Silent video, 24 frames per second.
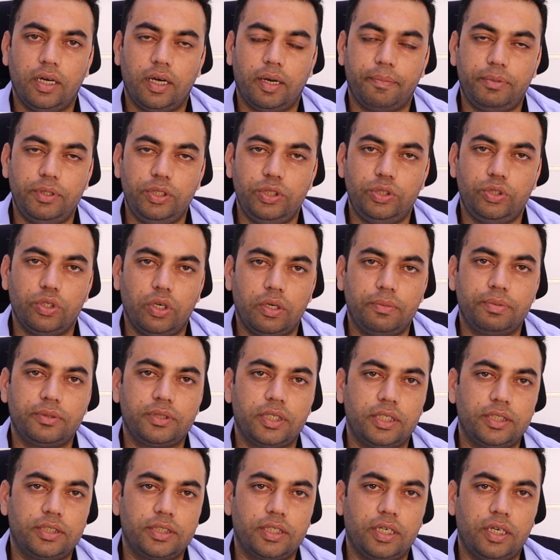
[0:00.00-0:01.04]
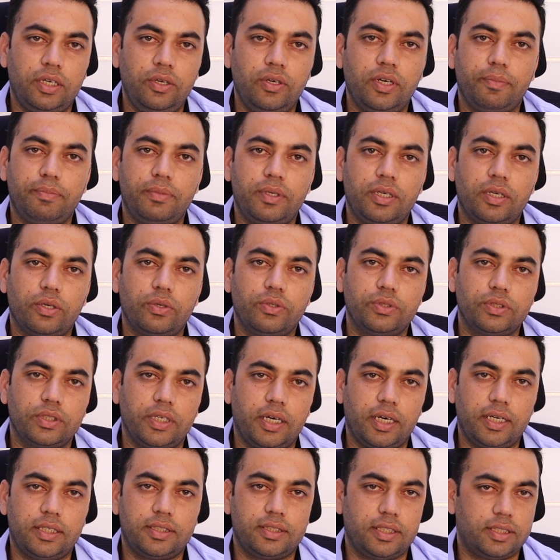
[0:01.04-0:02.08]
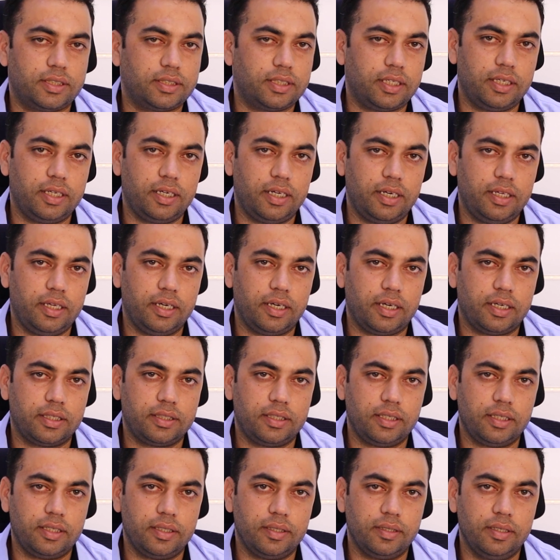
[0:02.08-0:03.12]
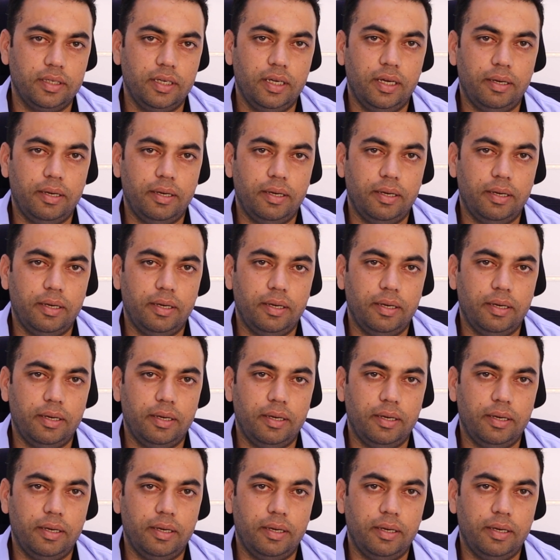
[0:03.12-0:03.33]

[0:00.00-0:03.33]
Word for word: अपनी जॉब सर्च करने और अपना रोज़गार सर्च करने के लिए आते हैं